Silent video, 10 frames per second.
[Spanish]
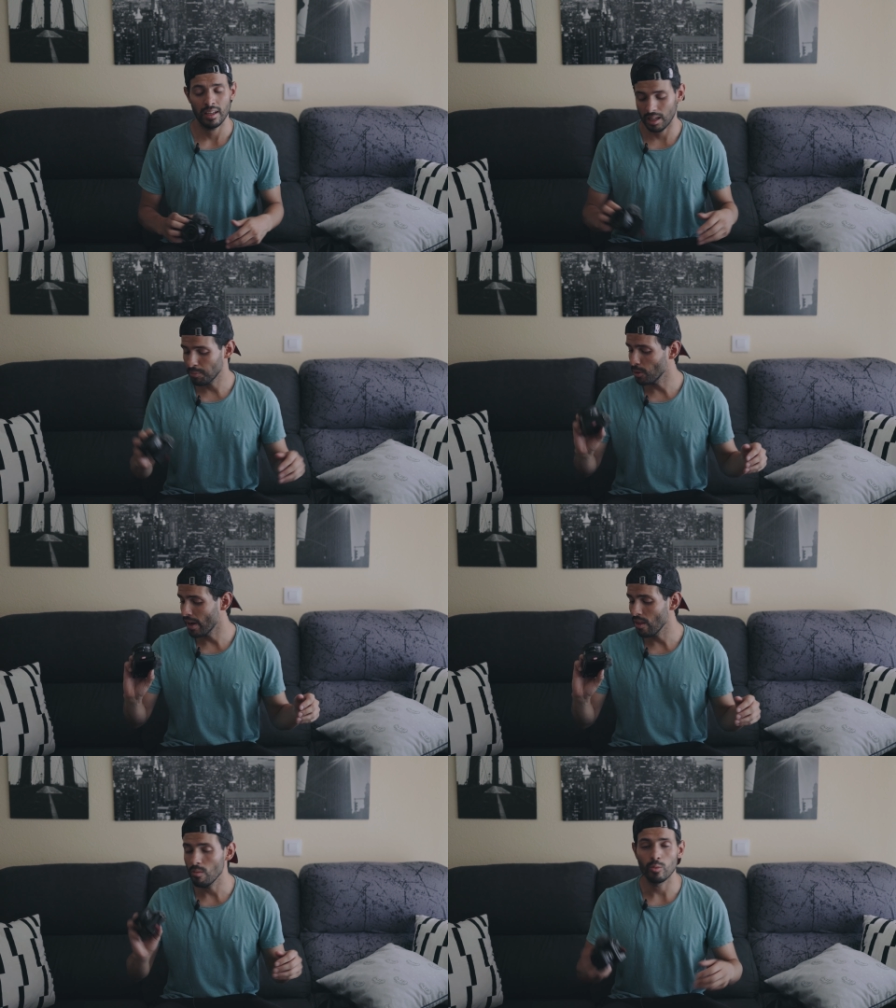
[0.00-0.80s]
He
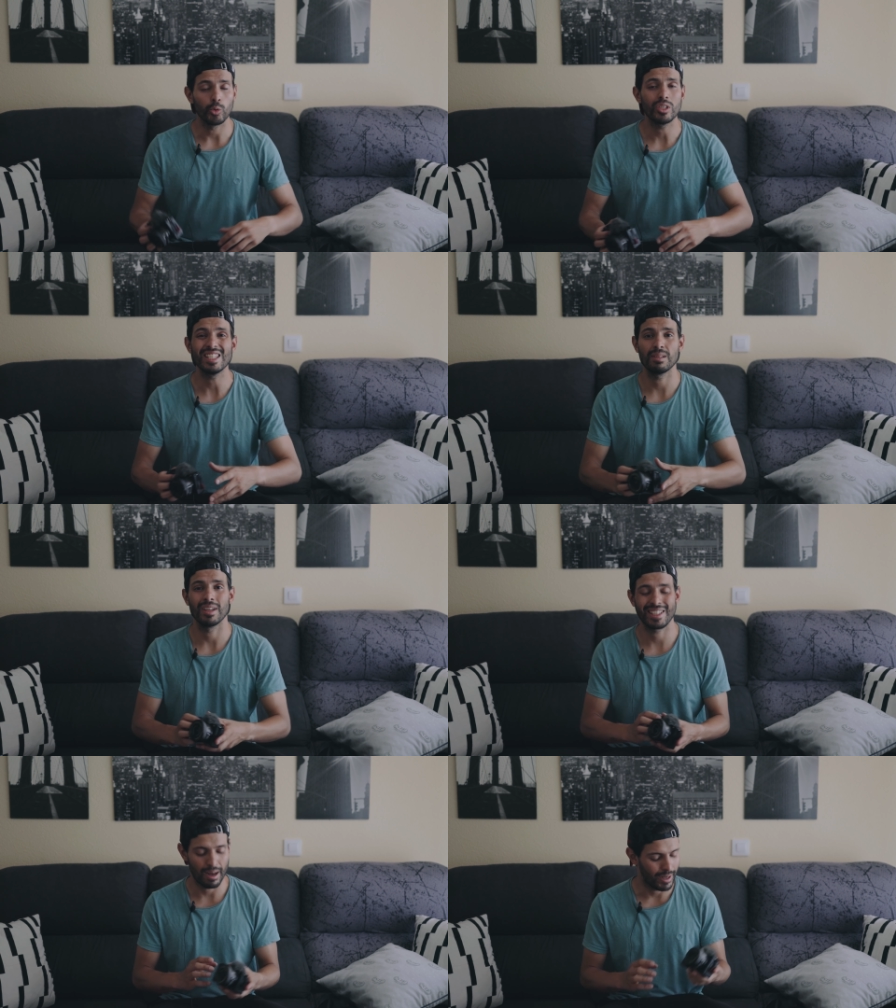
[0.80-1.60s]
probado
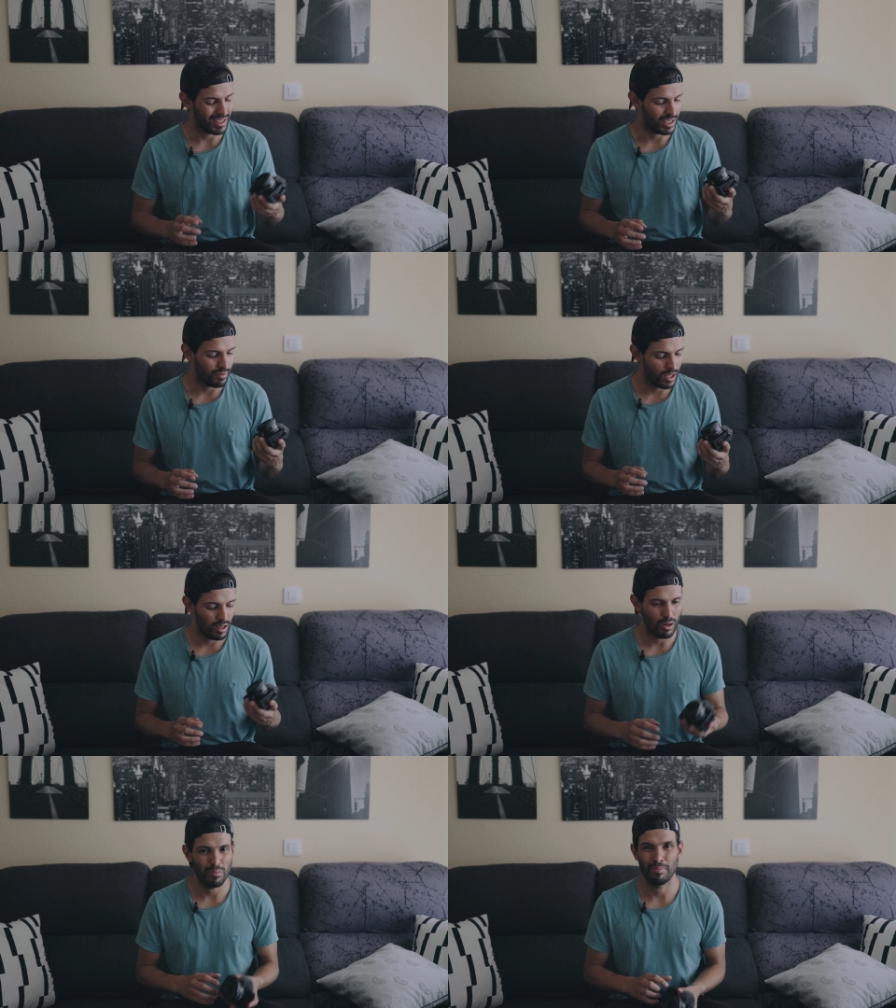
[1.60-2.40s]
muchísimas cámaras de
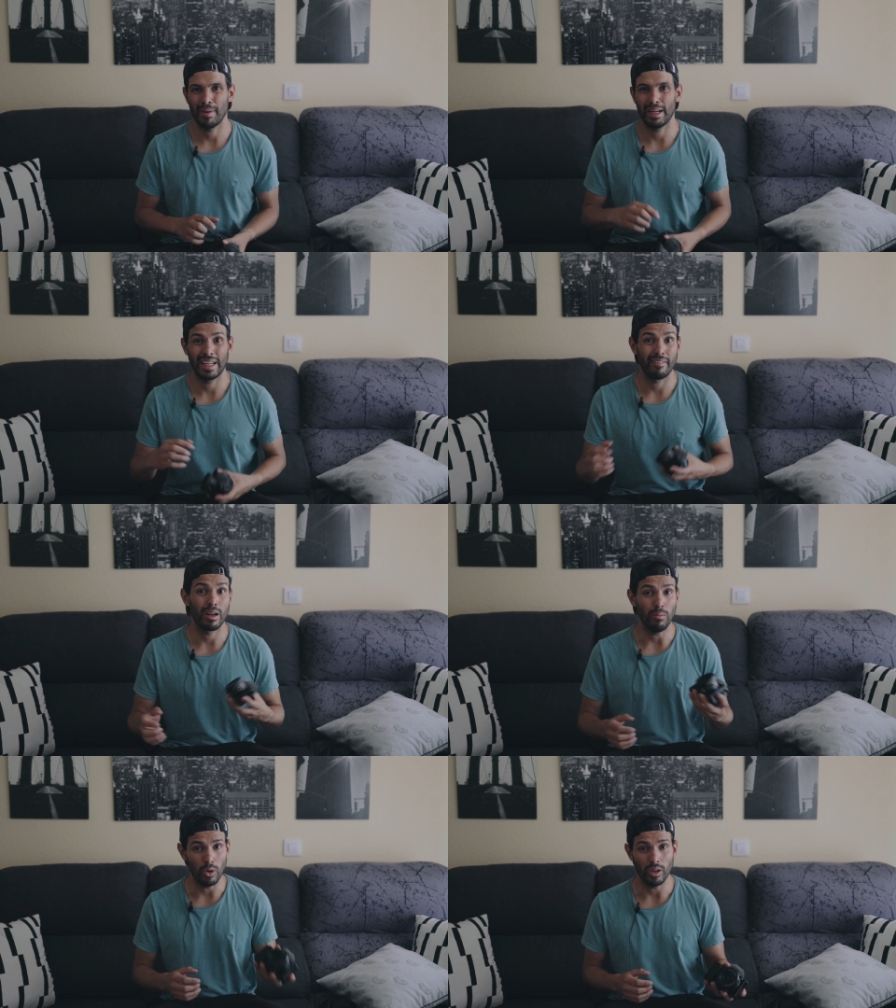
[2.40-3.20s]
vídeo para
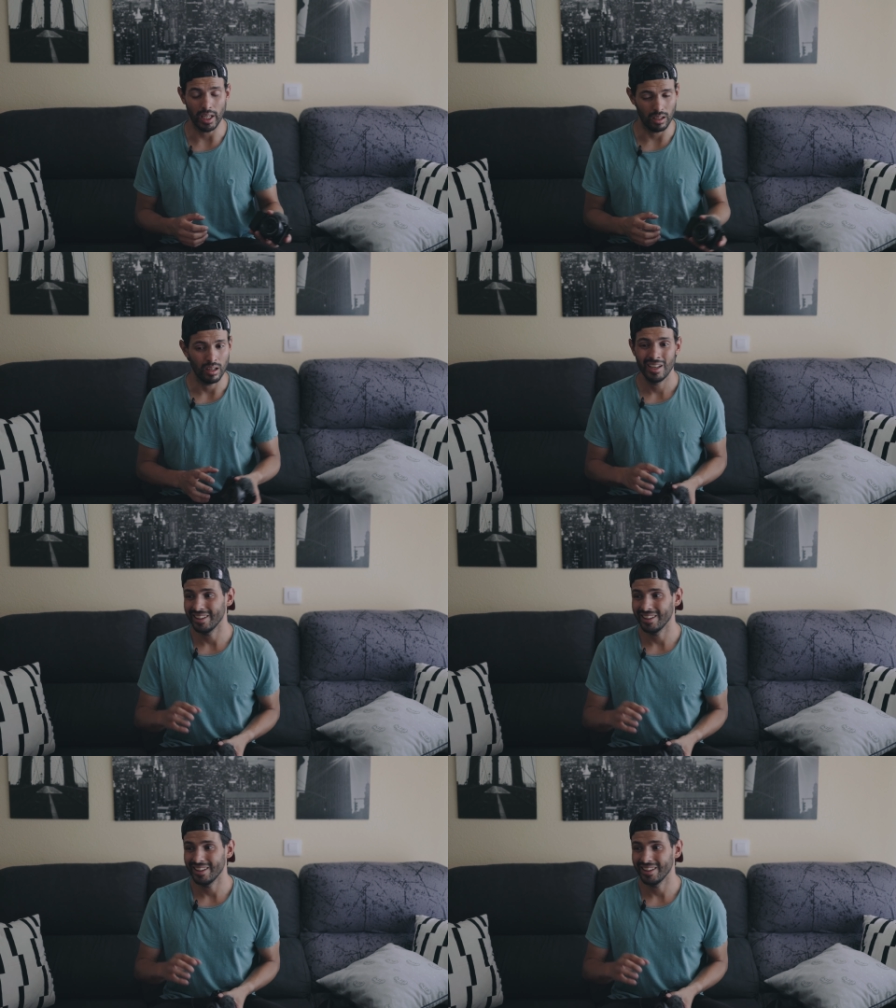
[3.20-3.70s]
grabar blogging,